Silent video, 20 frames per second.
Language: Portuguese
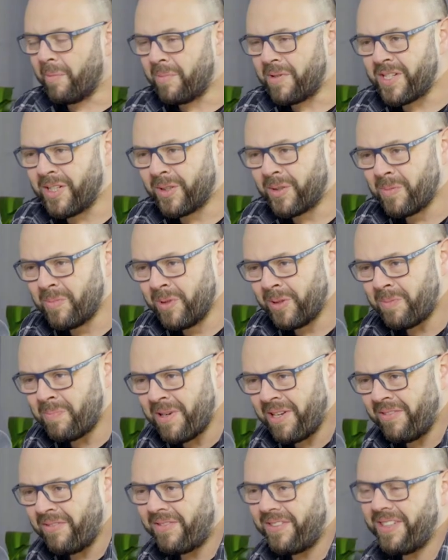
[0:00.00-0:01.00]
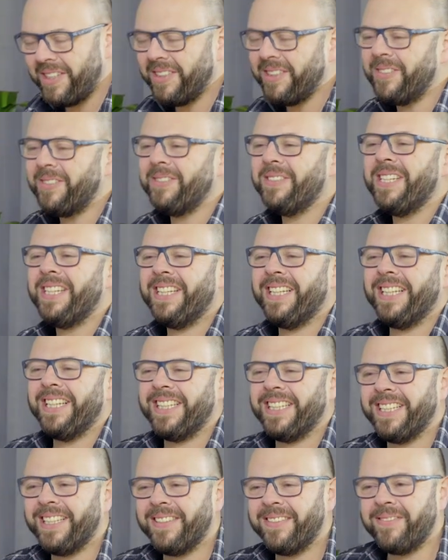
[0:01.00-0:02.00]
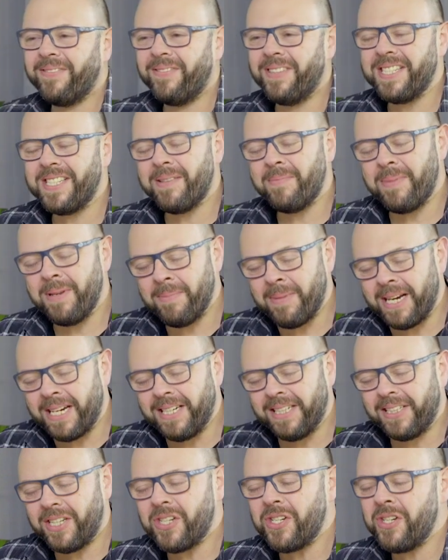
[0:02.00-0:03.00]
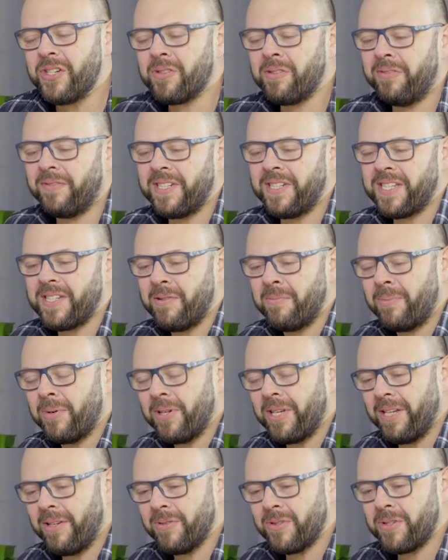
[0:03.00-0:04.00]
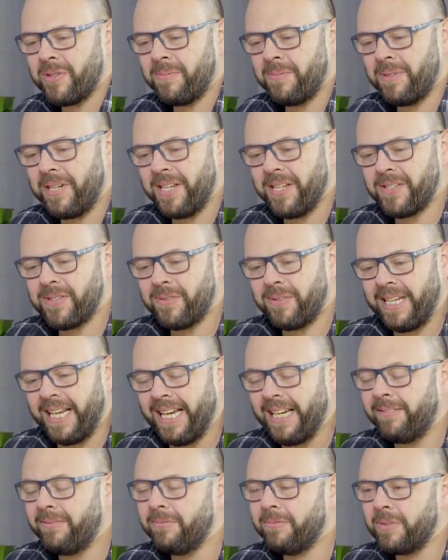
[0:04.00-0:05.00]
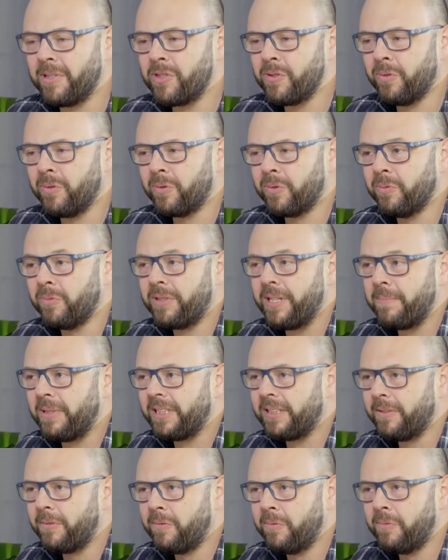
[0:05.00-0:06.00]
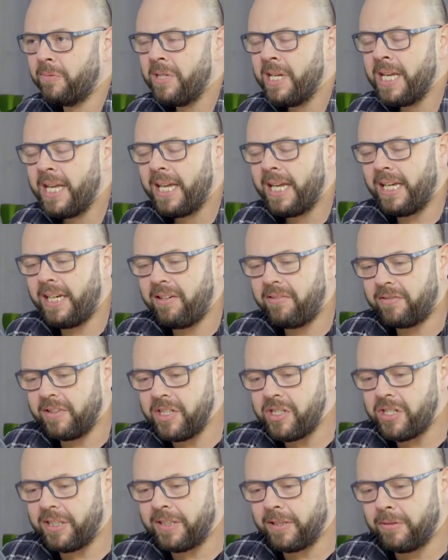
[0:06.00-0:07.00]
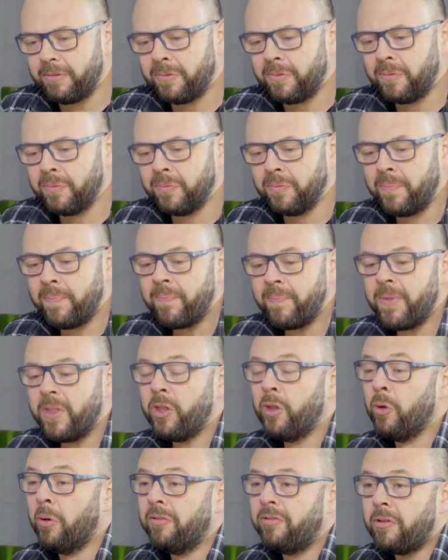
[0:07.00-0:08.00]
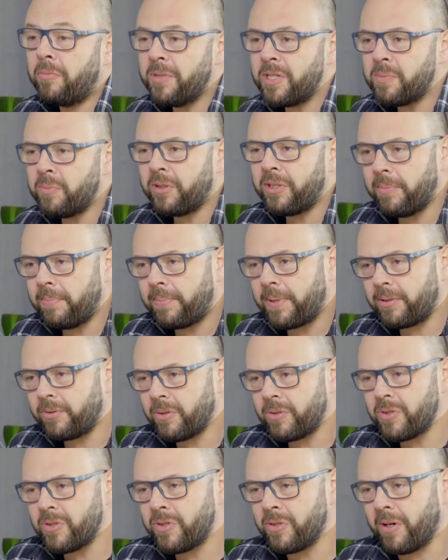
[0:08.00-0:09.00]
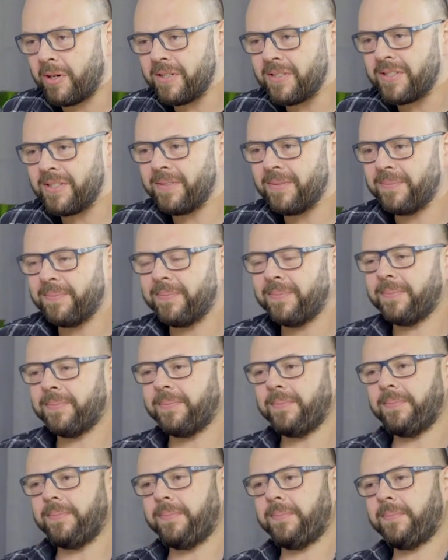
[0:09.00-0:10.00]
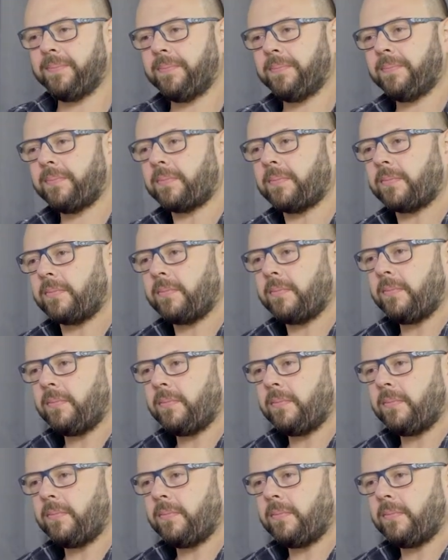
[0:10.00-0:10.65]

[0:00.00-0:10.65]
me sinto muito bem-vindo e vai ser bem bacana a gente conversar um pouquinho sobre isso, né? Um assunto, um tema tão relevante e tão novo ao mesmo tempo para todos nós. Bom,